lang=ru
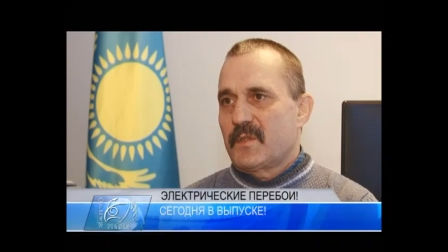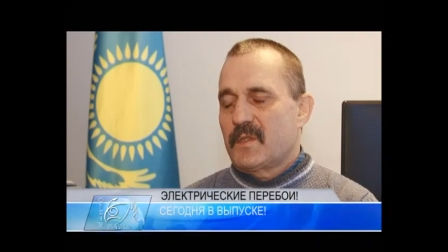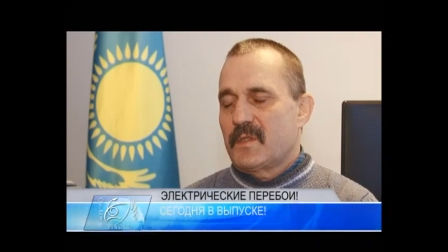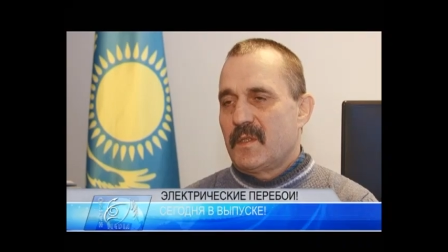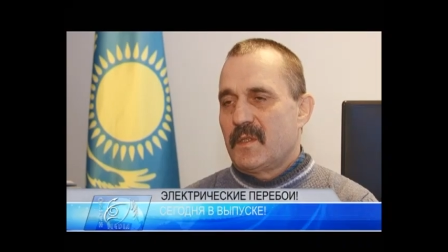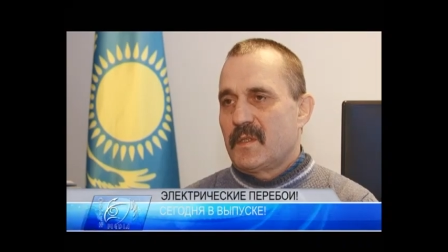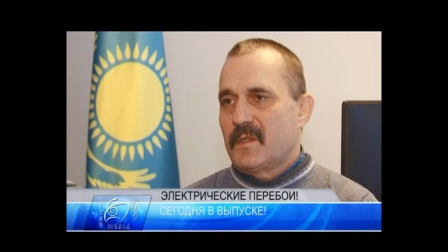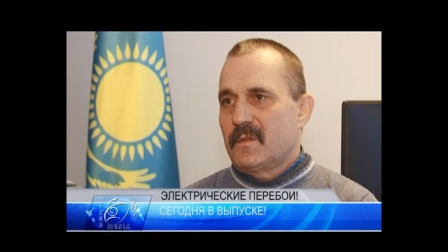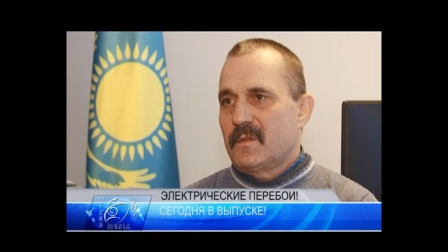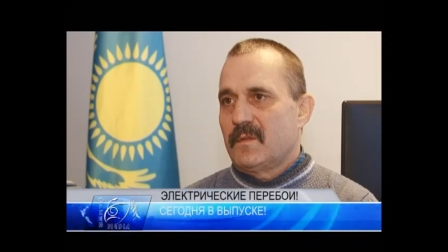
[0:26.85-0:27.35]

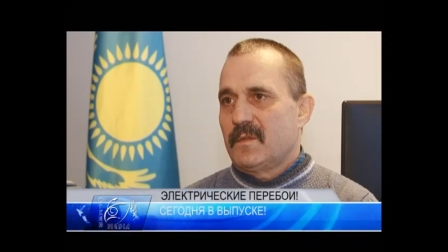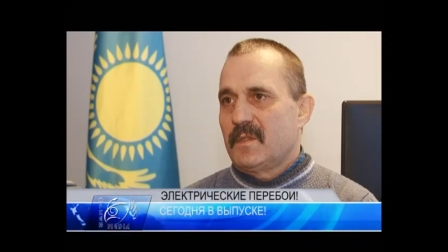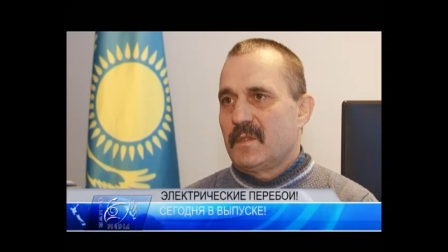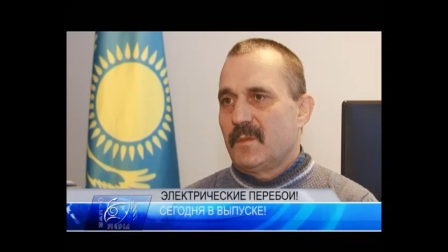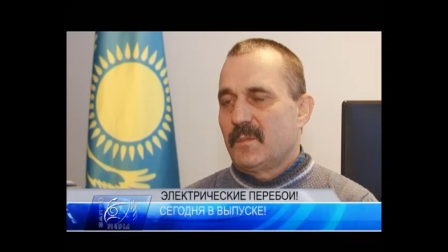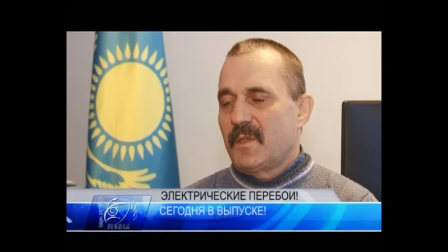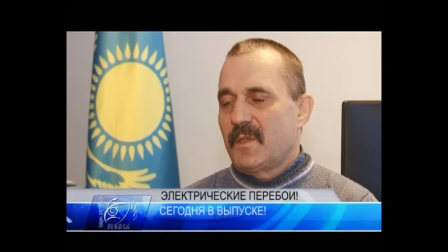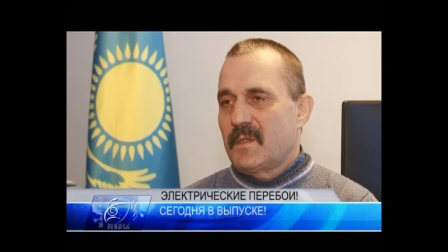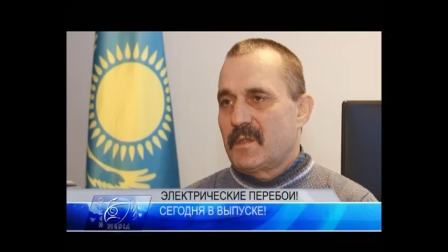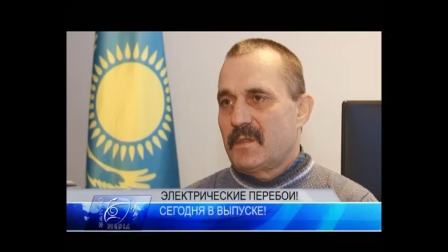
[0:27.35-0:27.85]

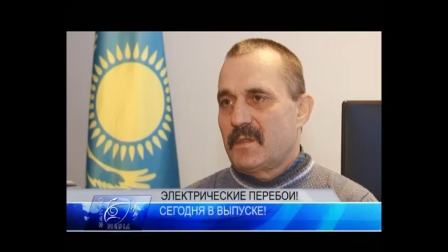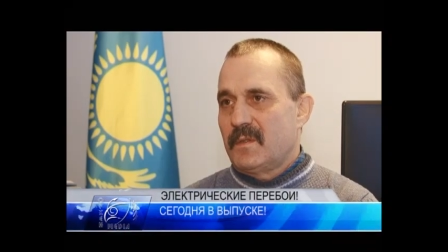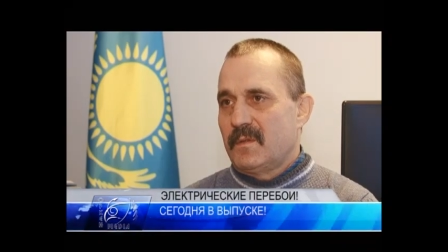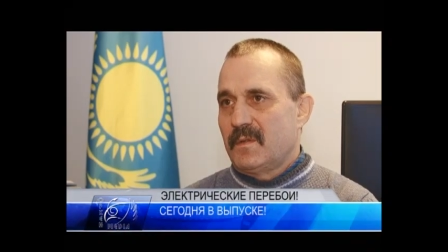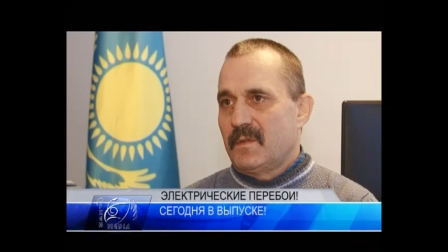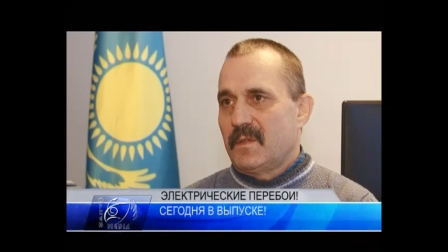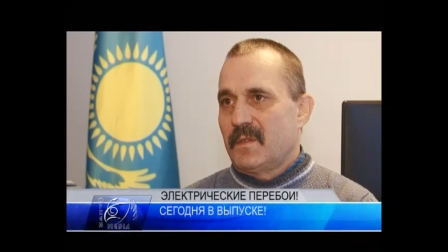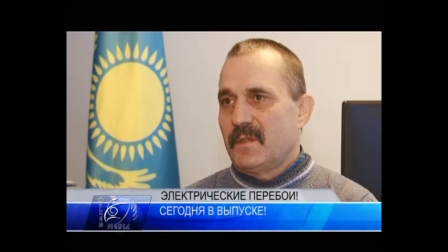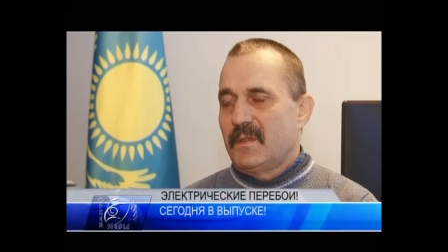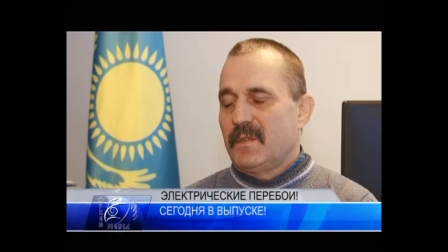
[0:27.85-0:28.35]

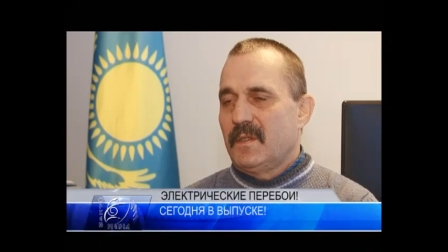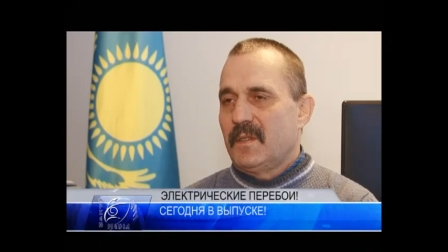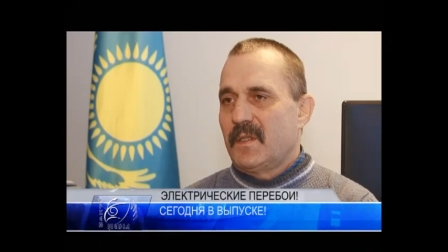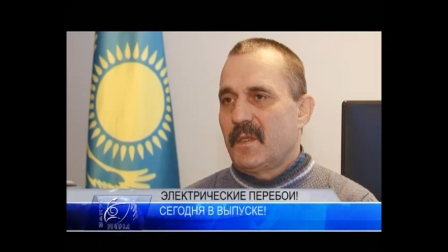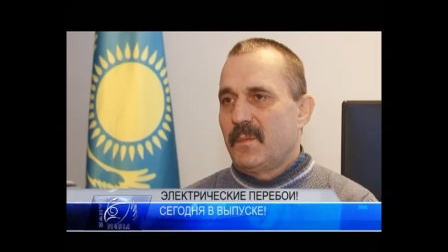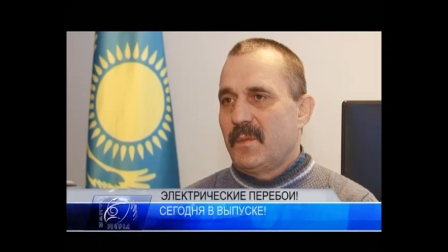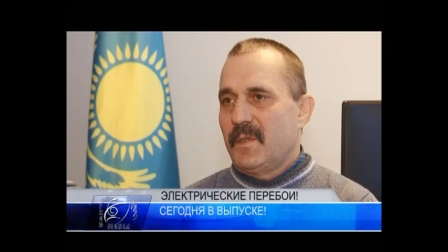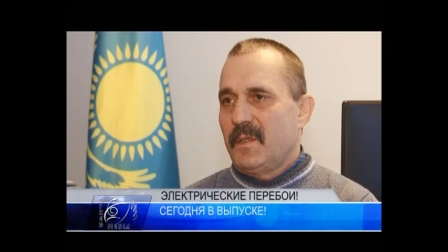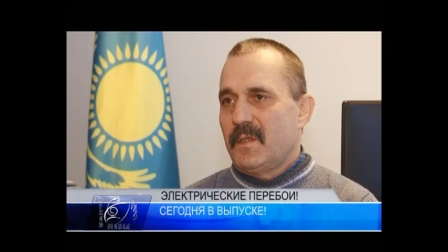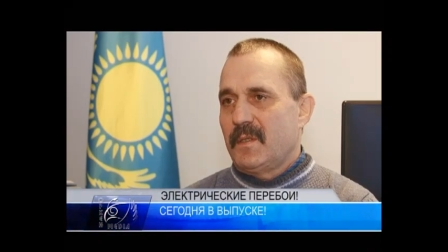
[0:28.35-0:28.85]
16-17
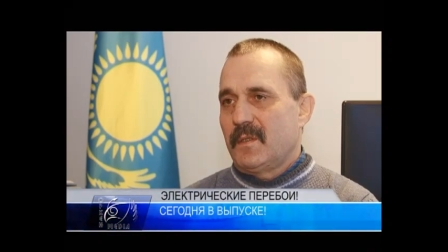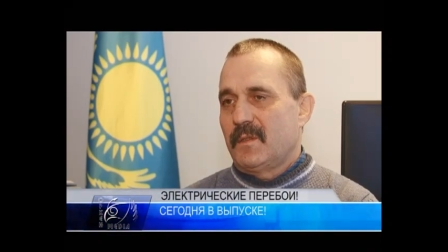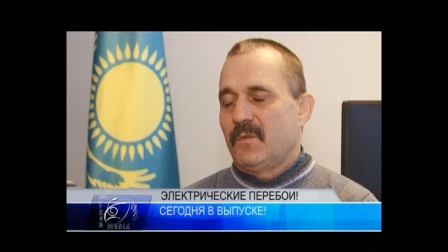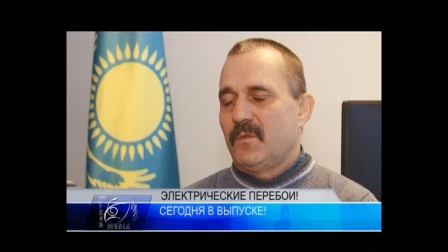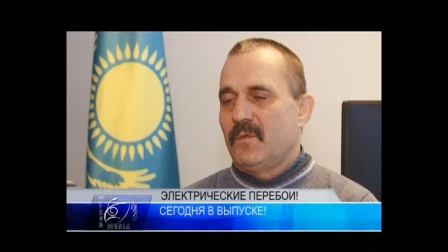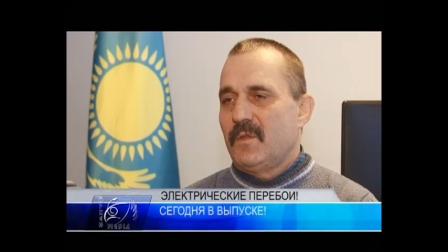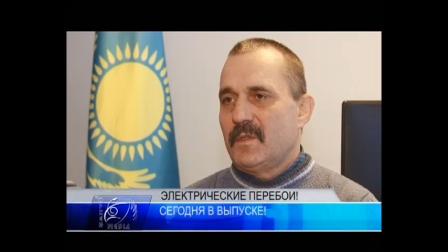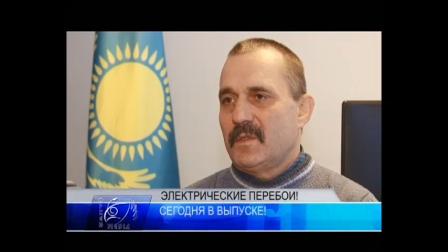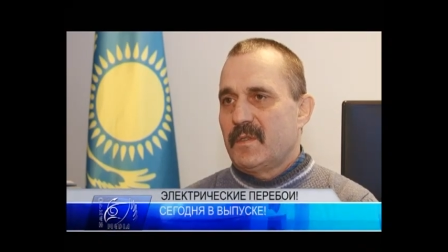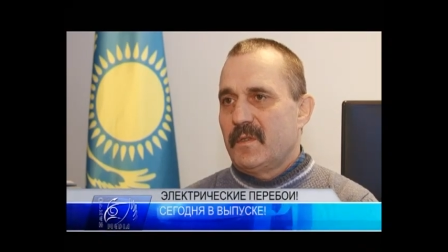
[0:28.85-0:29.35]
декабря
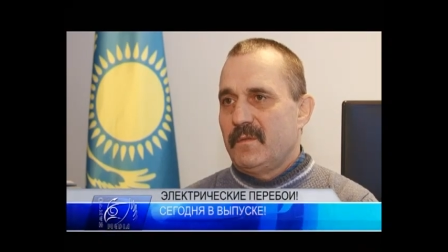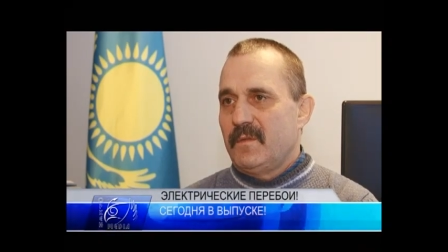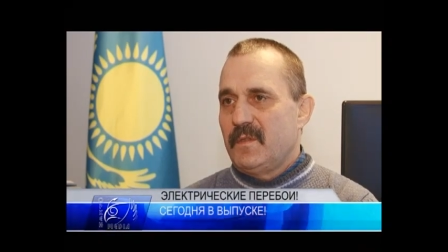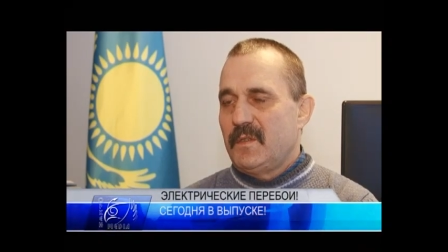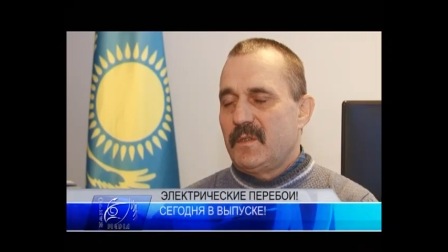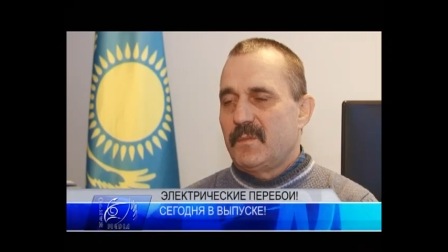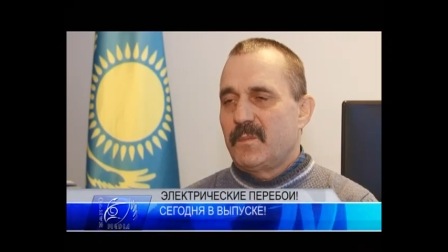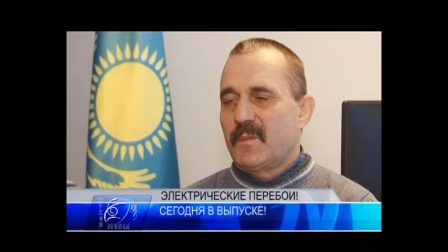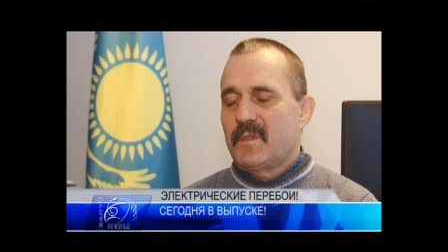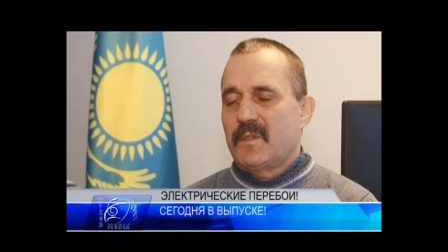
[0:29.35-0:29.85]

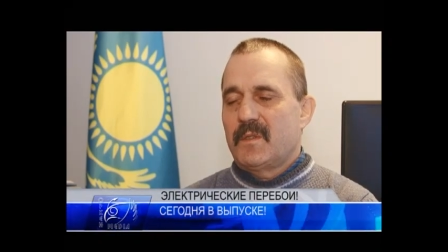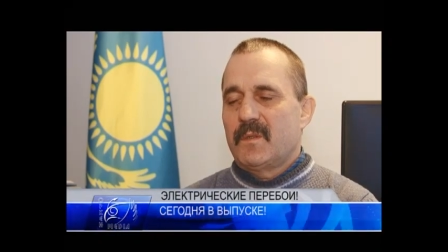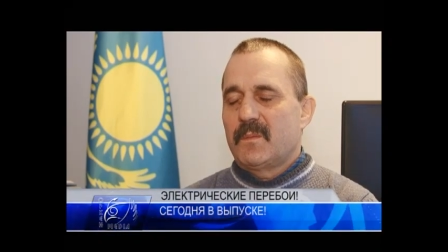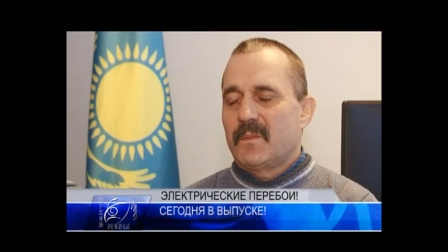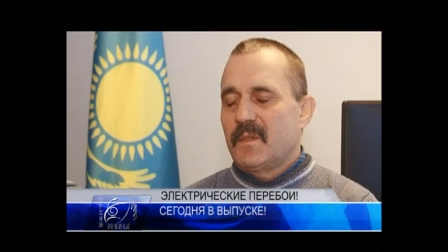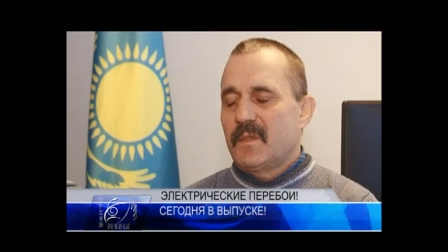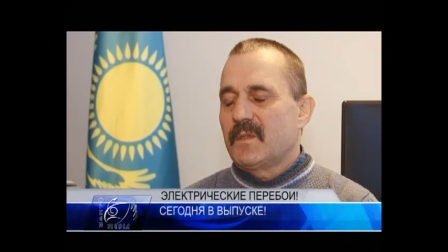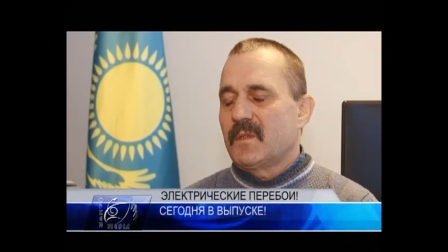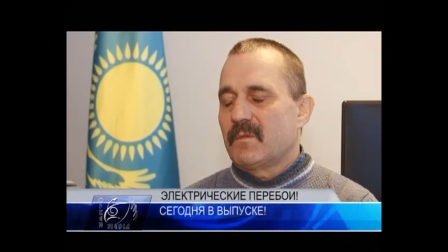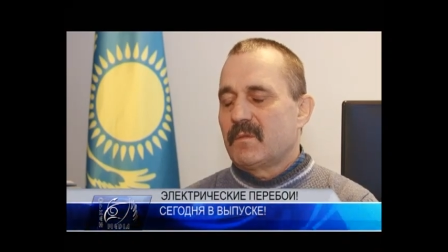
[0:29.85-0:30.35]
независимость.
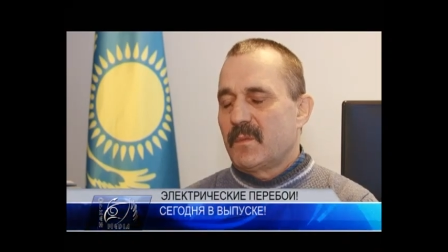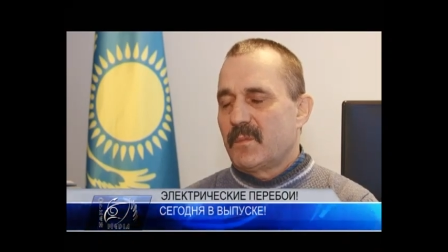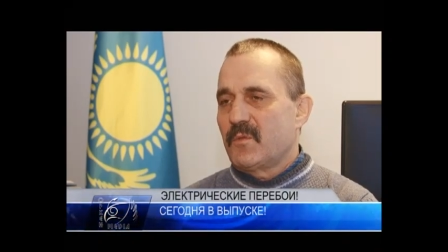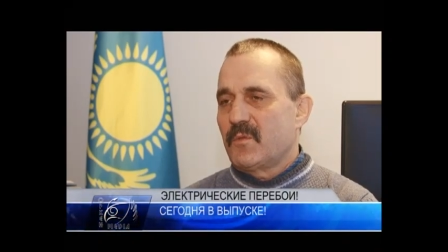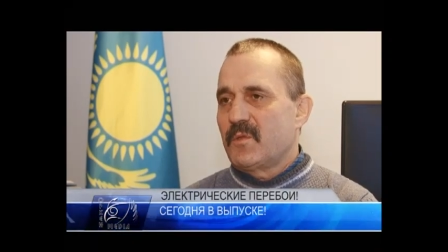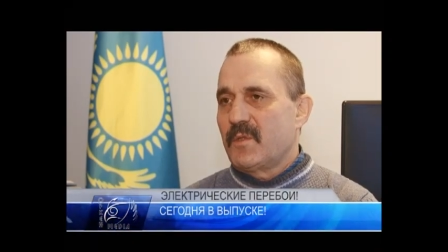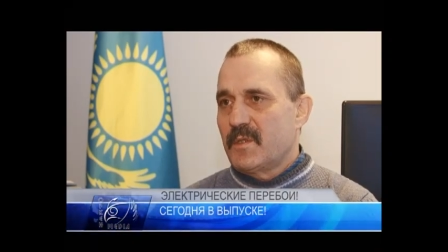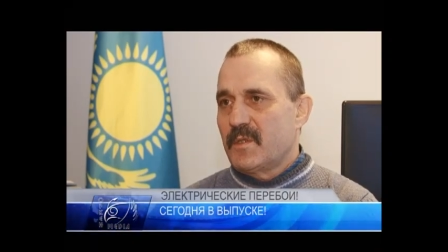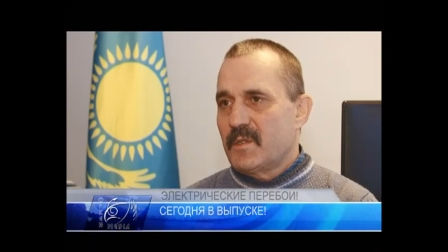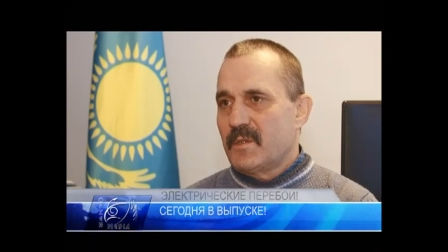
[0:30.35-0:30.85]
мы этот
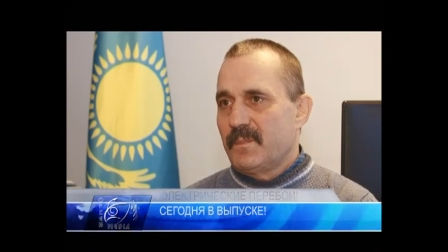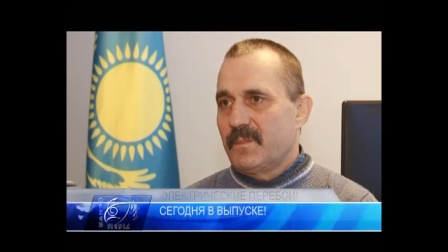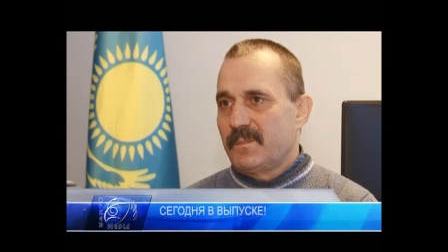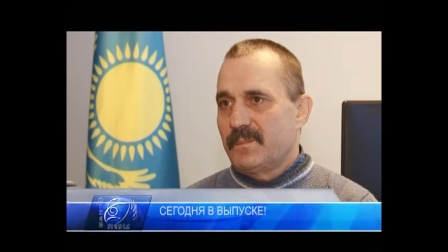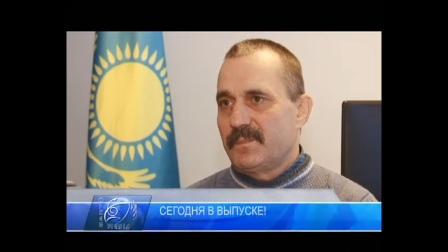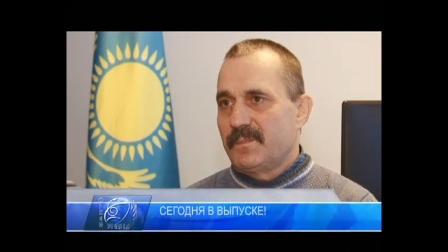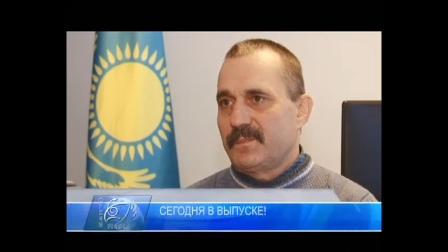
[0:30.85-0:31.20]
вопрос решим.